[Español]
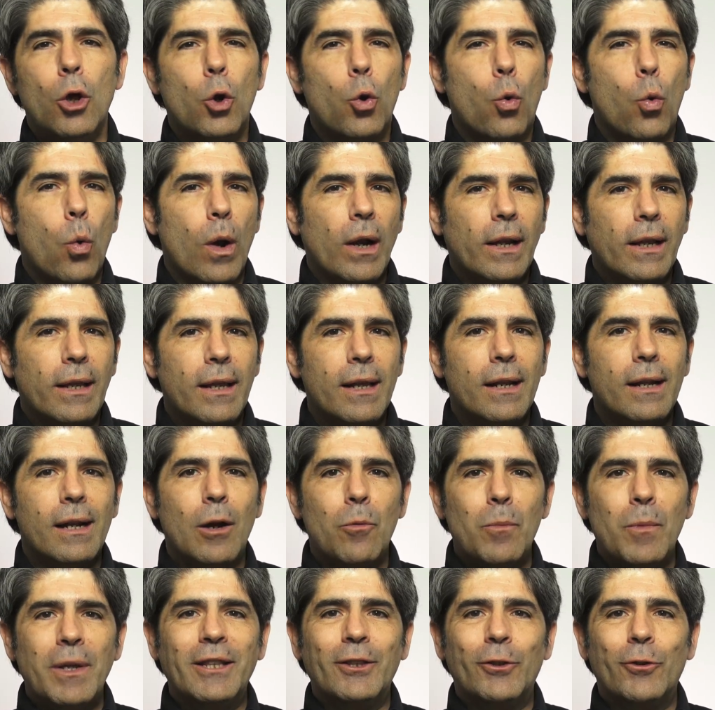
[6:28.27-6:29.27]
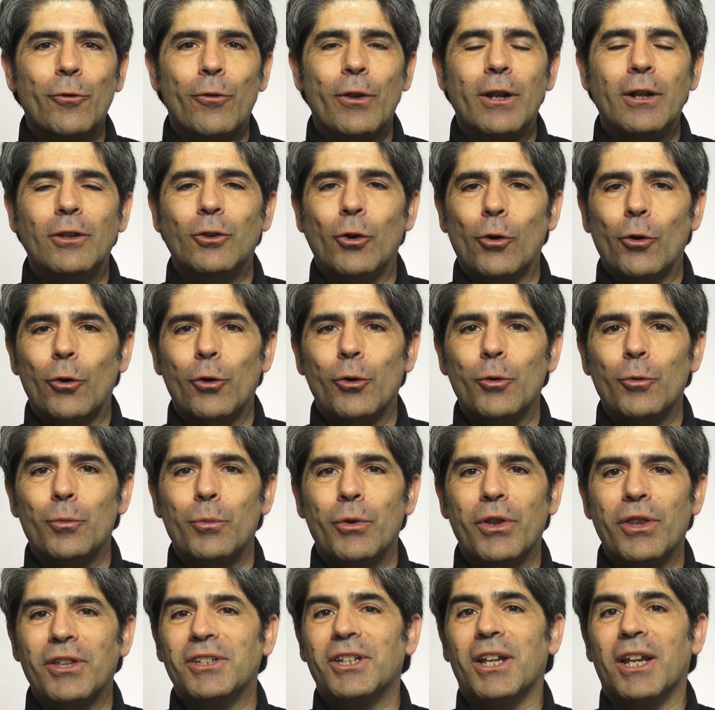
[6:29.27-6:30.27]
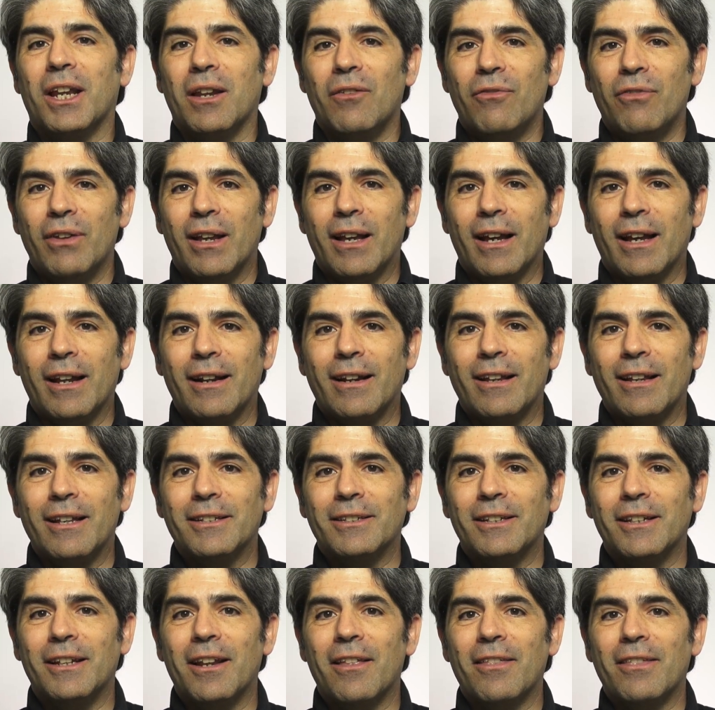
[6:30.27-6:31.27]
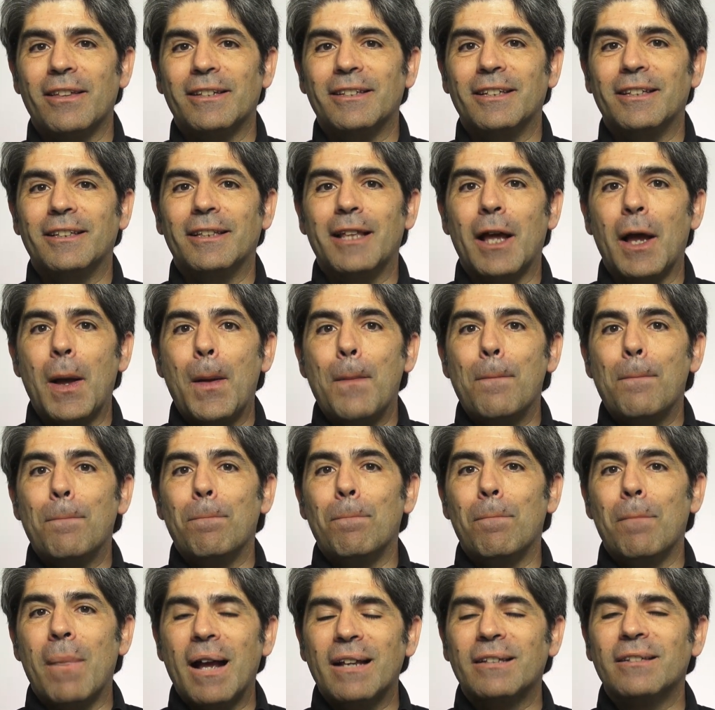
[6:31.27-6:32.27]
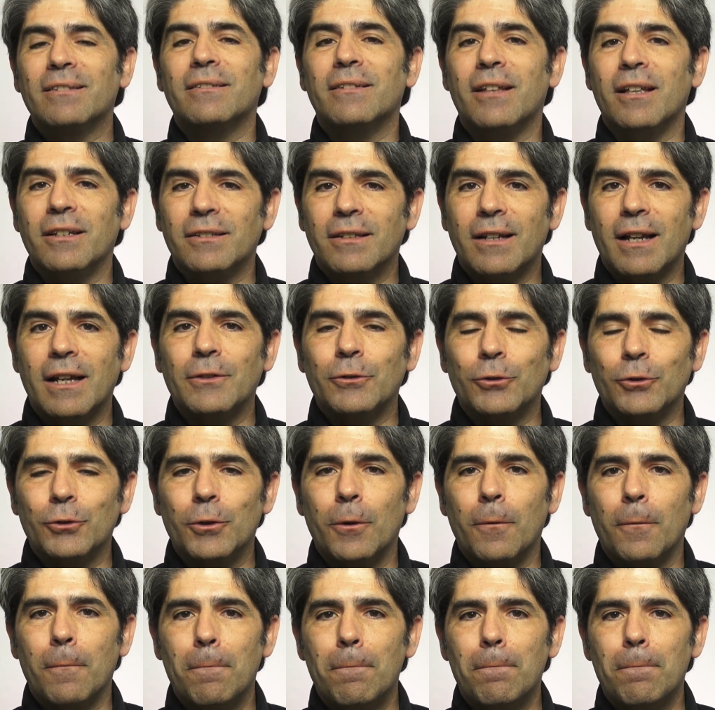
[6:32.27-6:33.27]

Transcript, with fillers: Cualquier aumento del dolor puede significar que se necesita más descanso.